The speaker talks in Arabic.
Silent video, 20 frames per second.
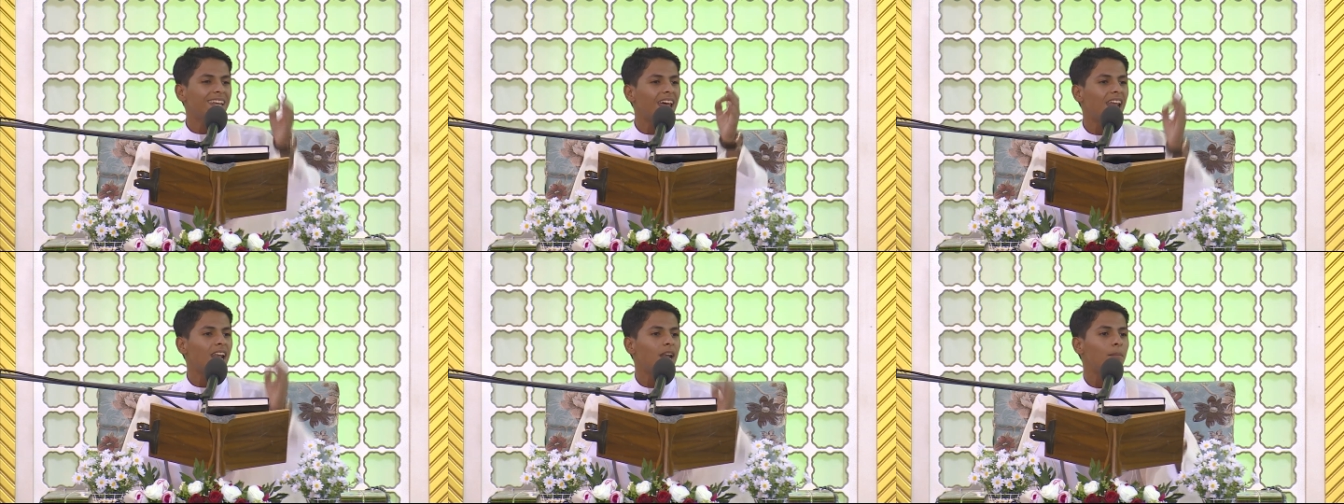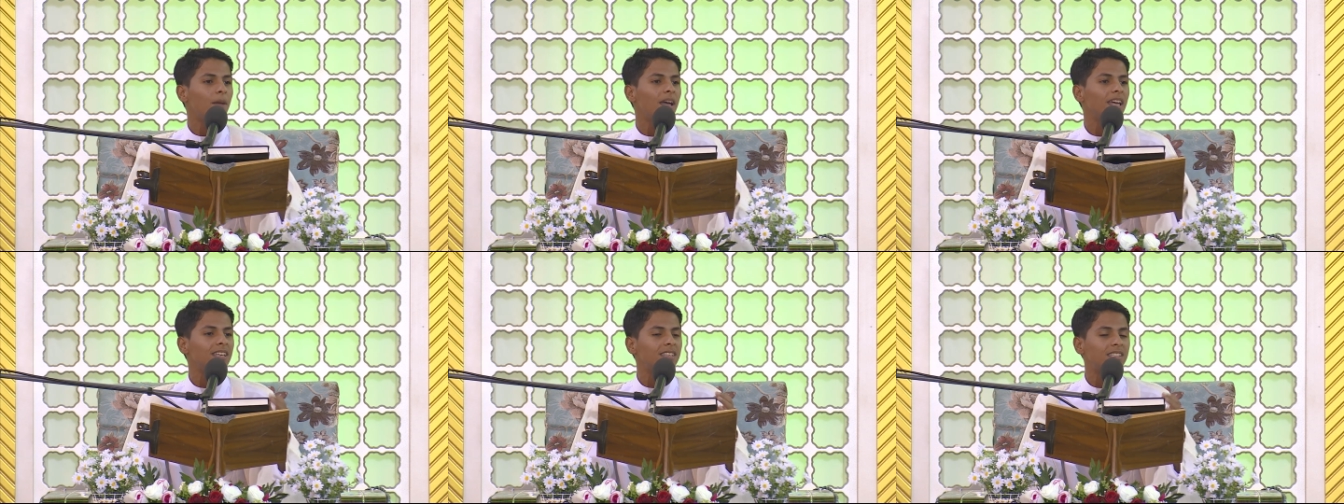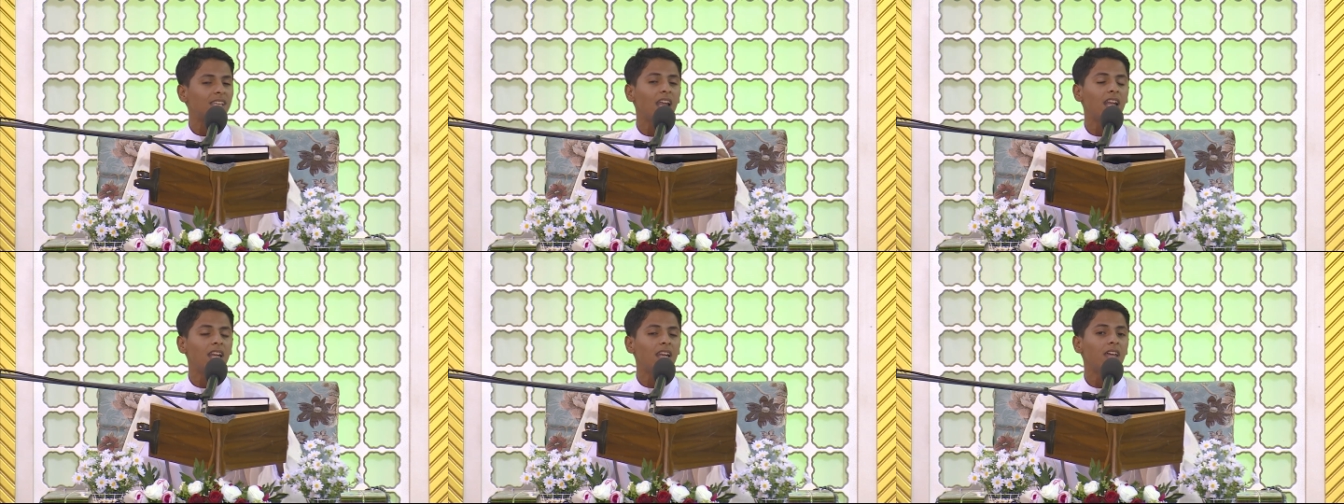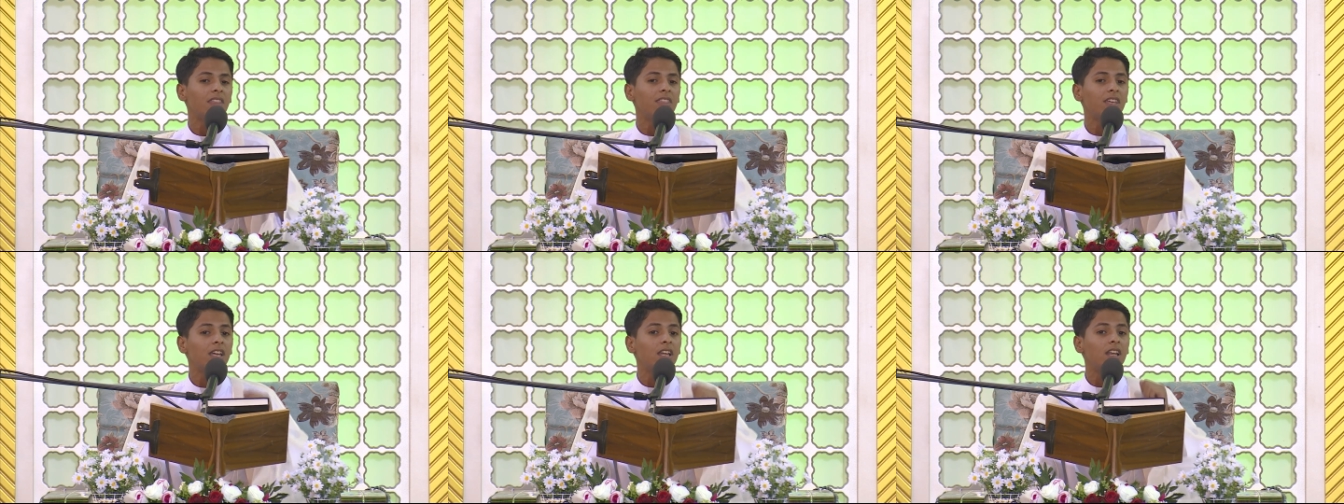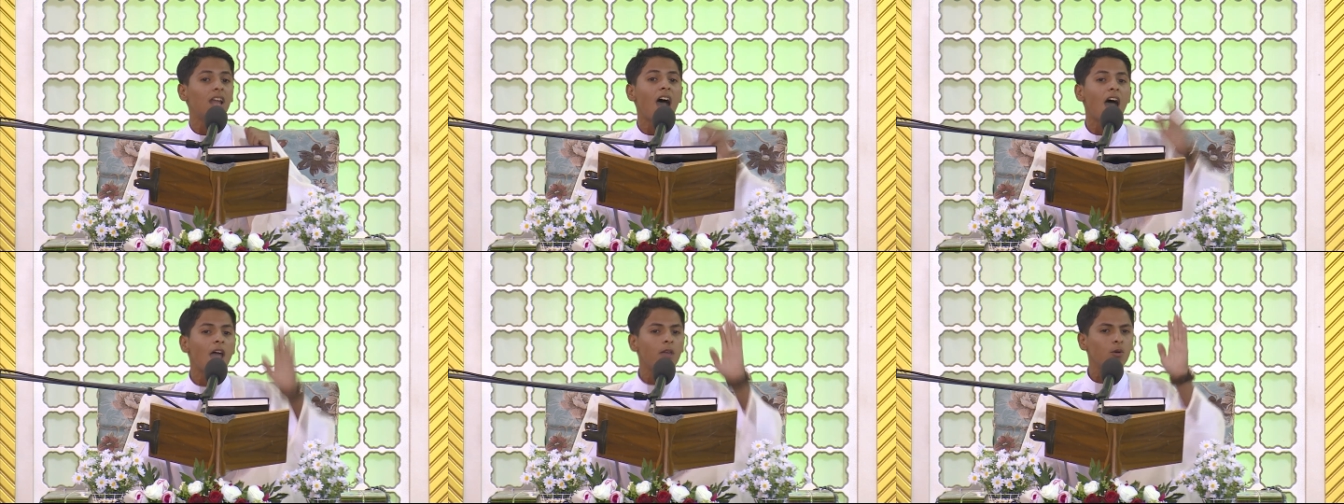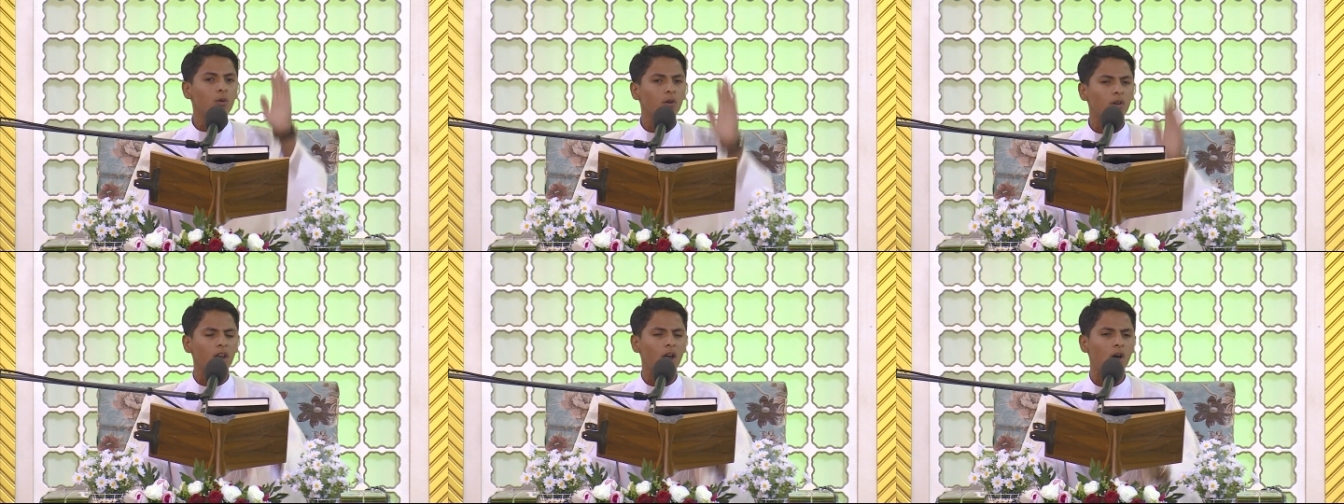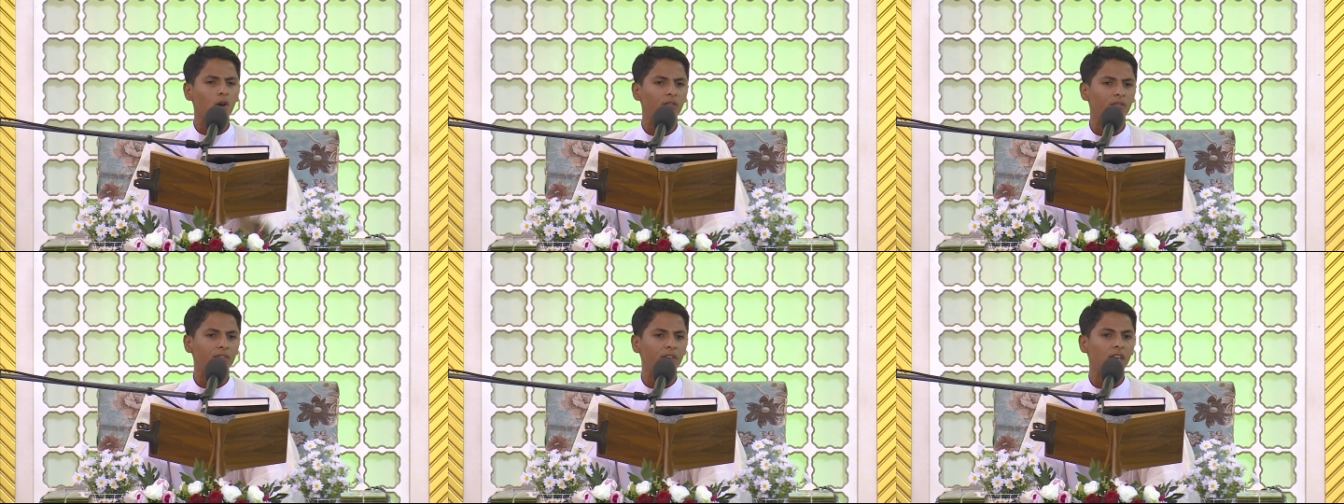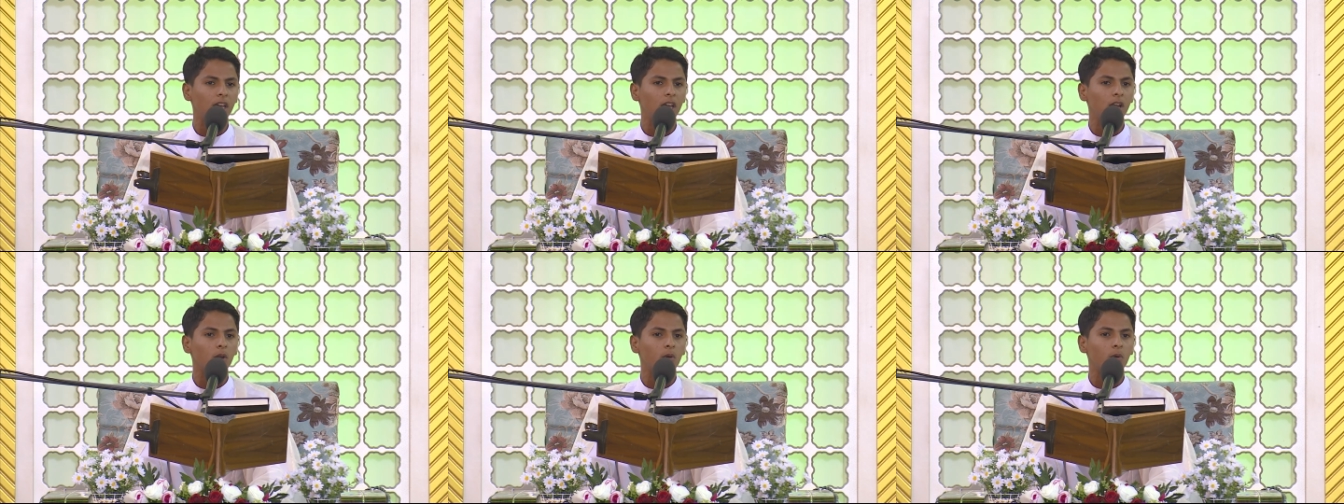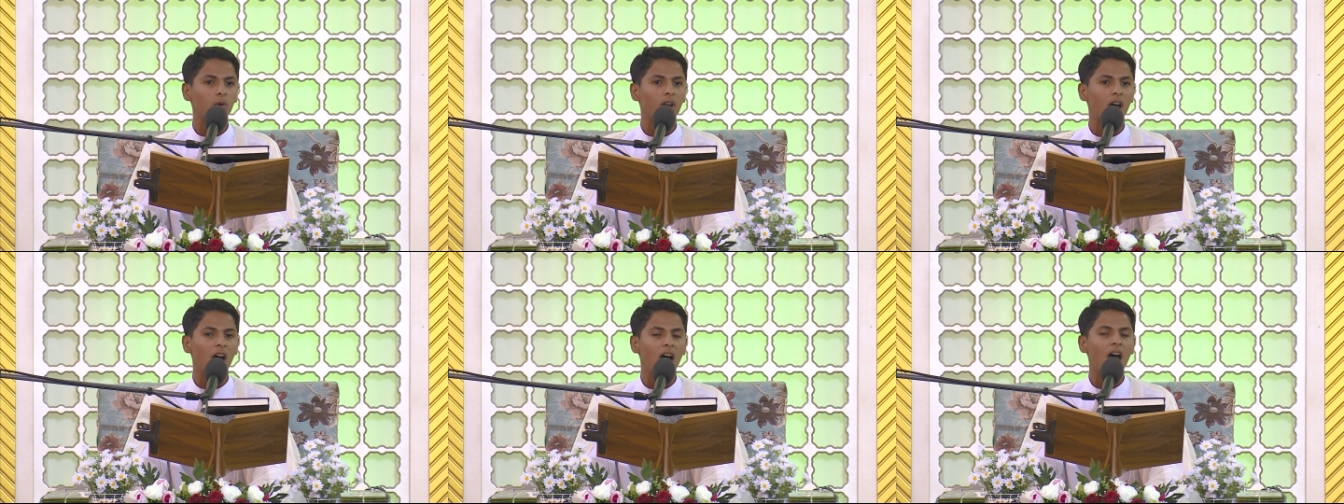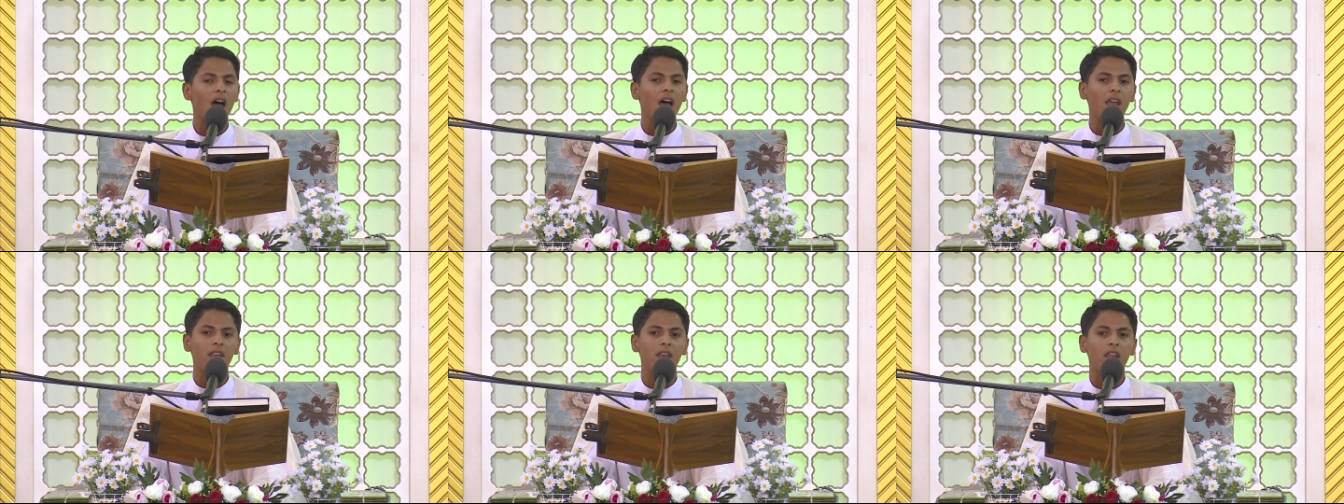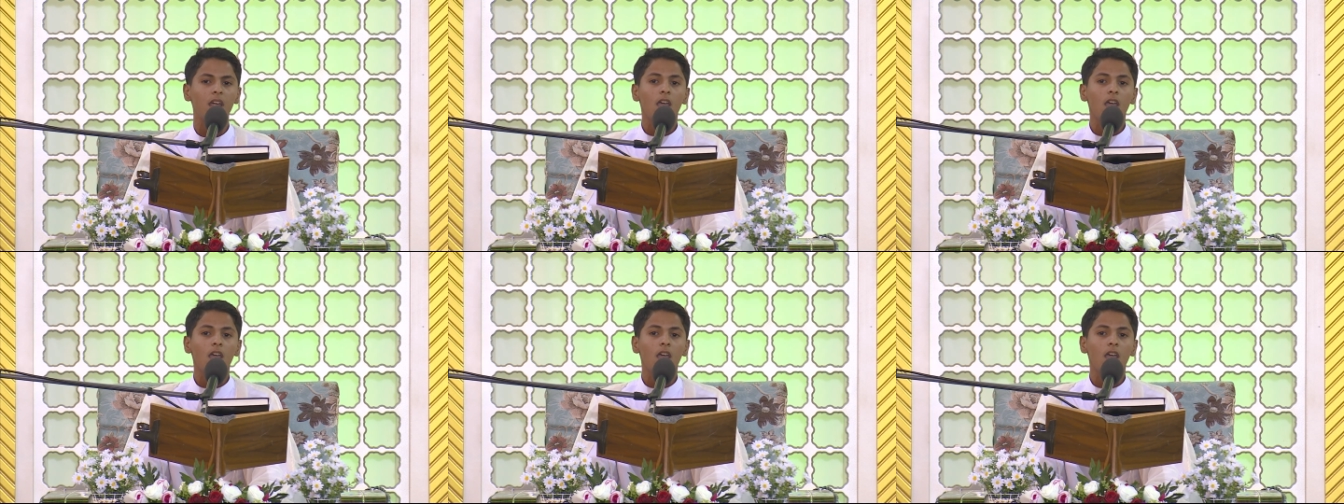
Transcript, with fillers: البيت الذي لا يقرأ فيه القرآن